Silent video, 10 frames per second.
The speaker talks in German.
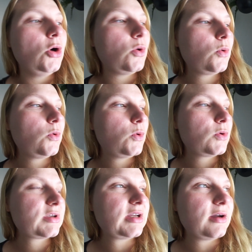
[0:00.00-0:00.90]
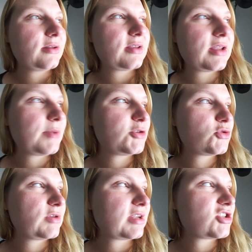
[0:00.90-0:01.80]
Und ja, dann habe ich
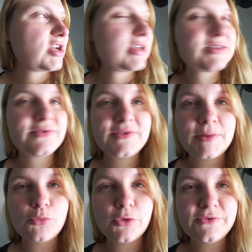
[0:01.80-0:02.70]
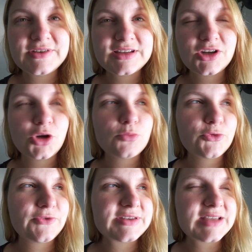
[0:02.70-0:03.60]
schon gedacht, scheiße, weil wir haben Brunnenwasser genommen,
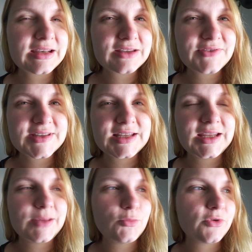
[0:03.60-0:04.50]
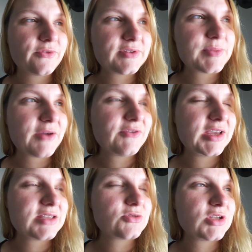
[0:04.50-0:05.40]
müssen wir jetzt anderes Wasser nehmen und was machen wir
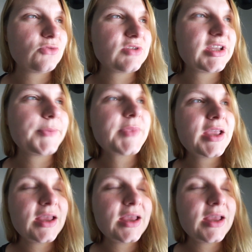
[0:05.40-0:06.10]
jetzt und hin und her.